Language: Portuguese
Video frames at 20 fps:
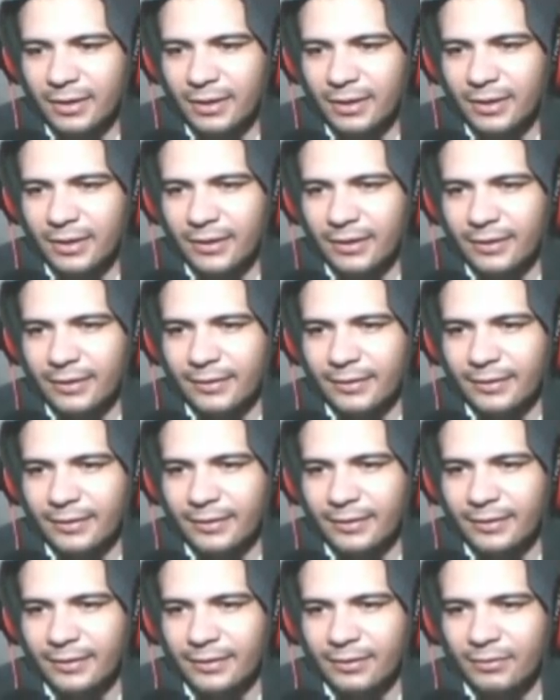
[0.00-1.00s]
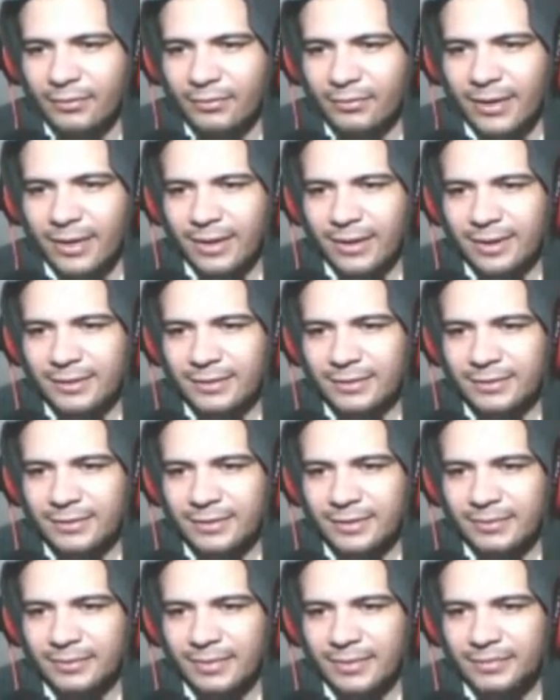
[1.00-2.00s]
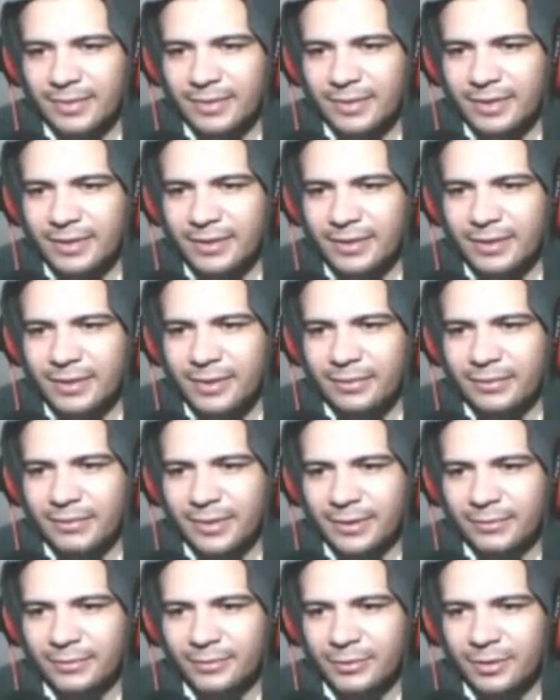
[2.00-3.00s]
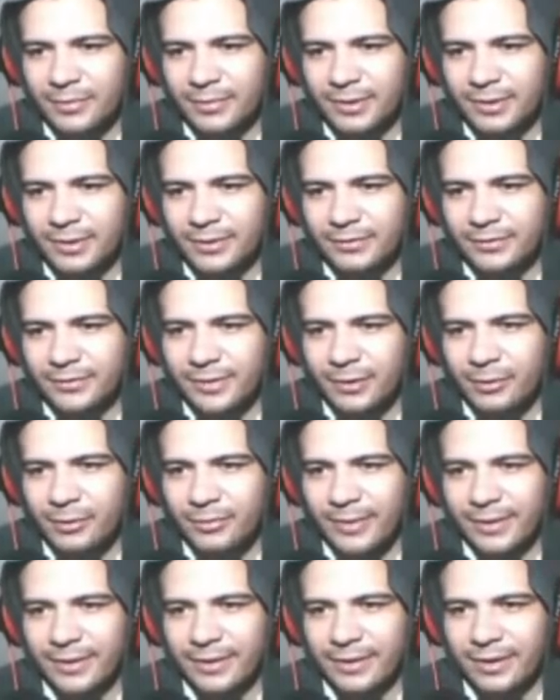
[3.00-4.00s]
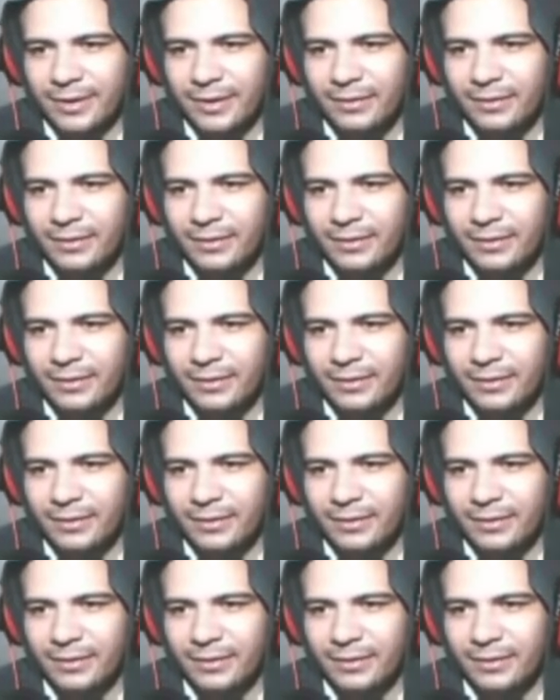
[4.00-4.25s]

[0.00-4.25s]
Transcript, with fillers: É... Uma casinha bem pequenininha mesmo, só pra gente ver como é que tá